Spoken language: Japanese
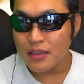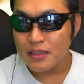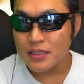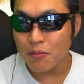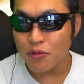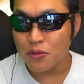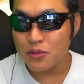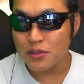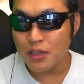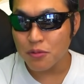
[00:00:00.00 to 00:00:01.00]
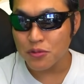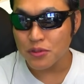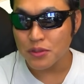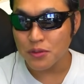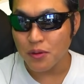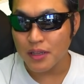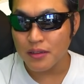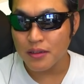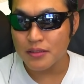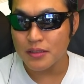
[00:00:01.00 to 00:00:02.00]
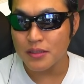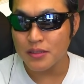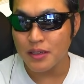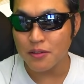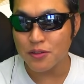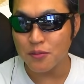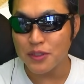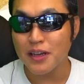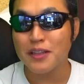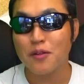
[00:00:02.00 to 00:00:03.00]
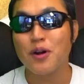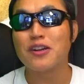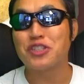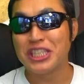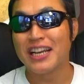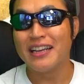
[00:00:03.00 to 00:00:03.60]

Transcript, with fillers: しかも60回募集すると必ず SSR 引くみたいなのもあるし。